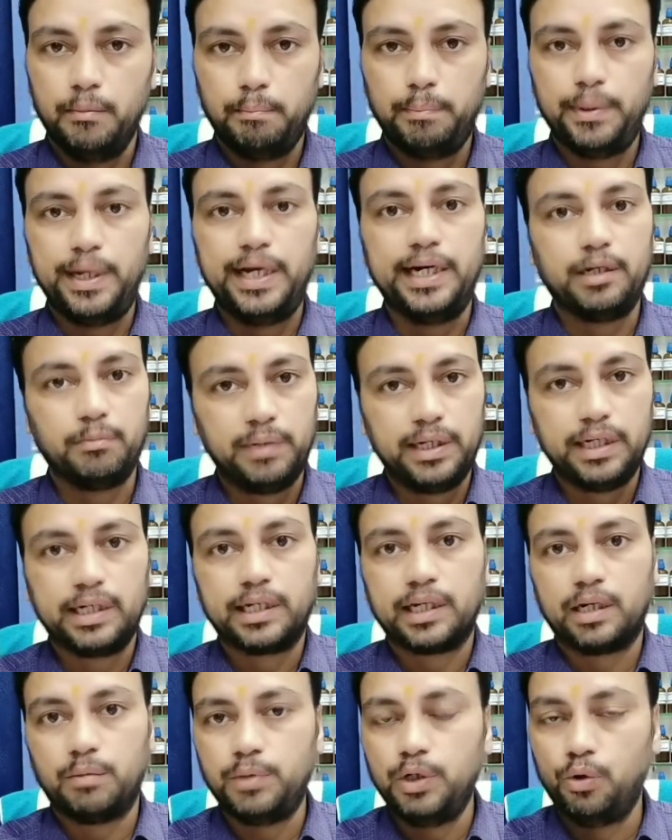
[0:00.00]
पेट में
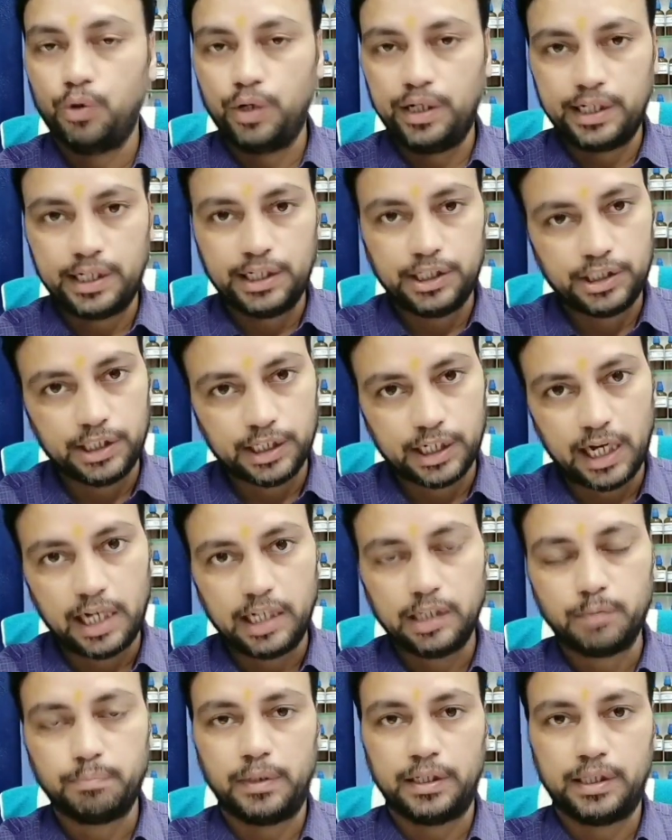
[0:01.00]
कृमि होने की
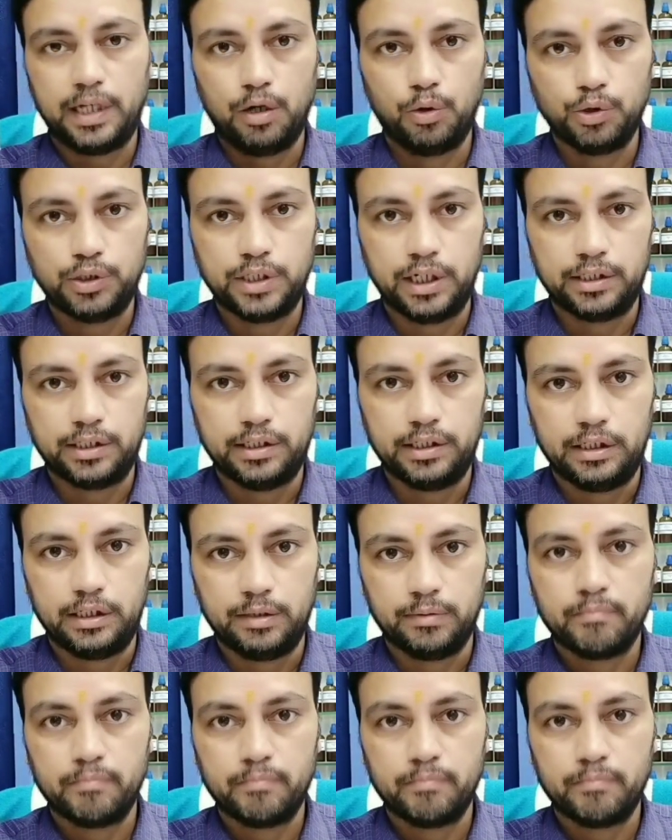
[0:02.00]
शिकायत पैदा हो जाती है